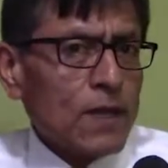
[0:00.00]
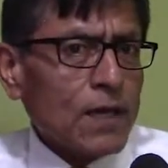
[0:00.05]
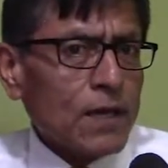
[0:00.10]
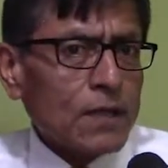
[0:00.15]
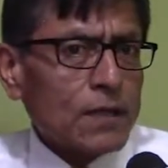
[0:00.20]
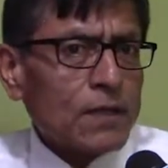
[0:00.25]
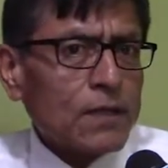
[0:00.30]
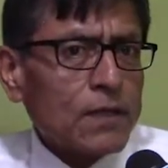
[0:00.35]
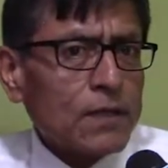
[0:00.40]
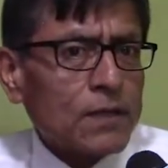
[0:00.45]

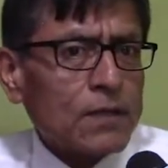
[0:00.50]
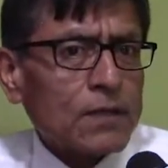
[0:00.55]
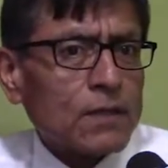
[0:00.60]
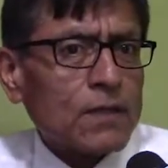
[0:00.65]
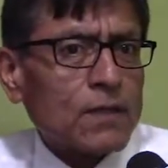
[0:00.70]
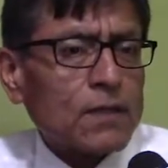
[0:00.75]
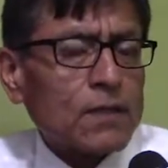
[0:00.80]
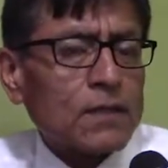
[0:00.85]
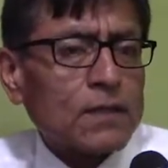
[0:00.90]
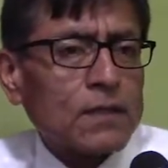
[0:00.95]
Ah, sí,
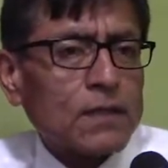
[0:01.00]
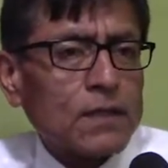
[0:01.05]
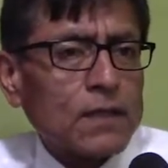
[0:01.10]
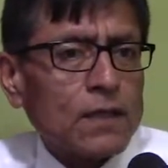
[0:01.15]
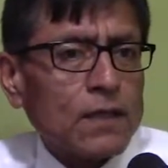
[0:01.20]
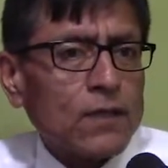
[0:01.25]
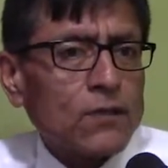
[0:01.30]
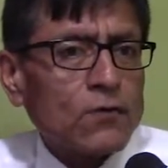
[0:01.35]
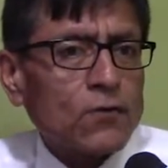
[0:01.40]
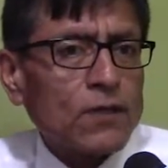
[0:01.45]

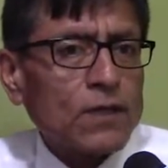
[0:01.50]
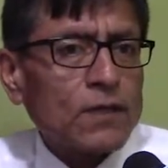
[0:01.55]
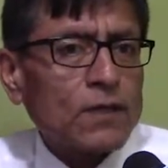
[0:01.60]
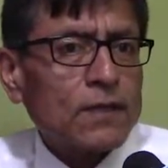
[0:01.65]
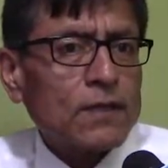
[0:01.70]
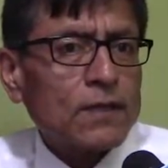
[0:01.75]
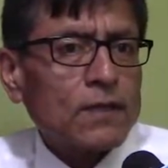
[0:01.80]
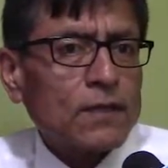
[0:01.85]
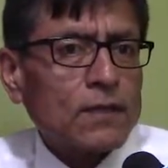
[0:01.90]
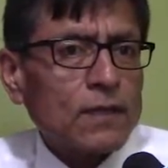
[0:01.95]
este, eso ya
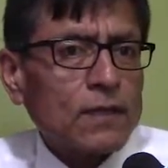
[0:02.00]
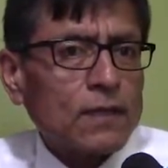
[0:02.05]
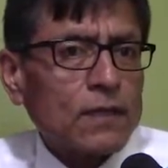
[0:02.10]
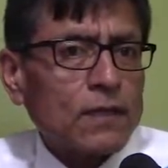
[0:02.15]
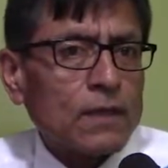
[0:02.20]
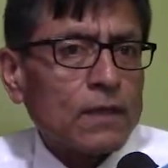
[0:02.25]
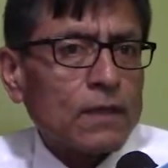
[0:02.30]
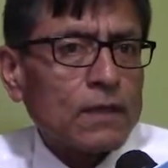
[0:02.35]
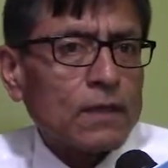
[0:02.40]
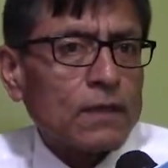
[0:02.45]

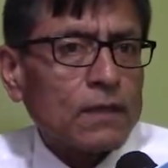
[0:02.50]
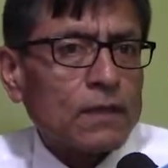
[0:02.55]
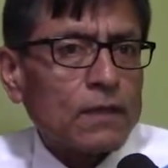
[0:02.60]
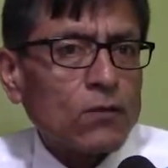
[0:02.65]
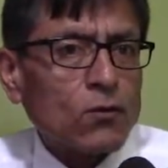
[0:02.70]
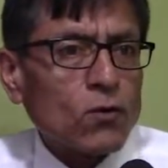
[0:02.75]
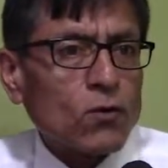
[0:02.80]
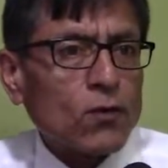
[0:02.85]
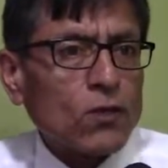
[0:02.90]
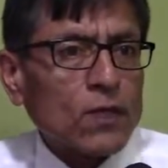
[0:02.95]
se,
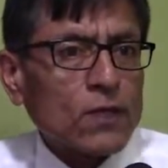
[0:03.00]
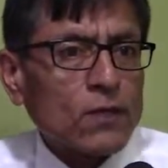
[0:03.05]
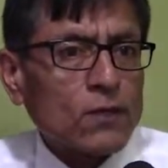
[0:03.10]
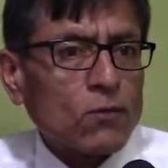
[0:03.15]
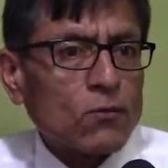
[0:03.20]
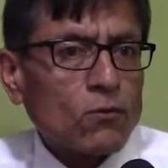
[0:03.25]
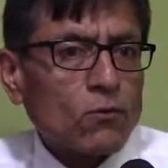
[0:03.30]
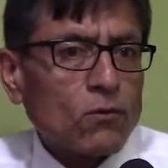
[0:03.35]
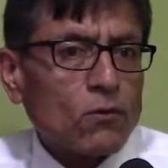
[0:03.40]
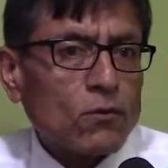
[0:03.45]
ha
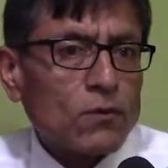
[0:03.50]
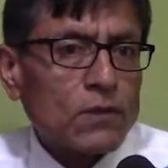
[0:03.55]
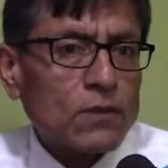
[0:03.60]
organizado con,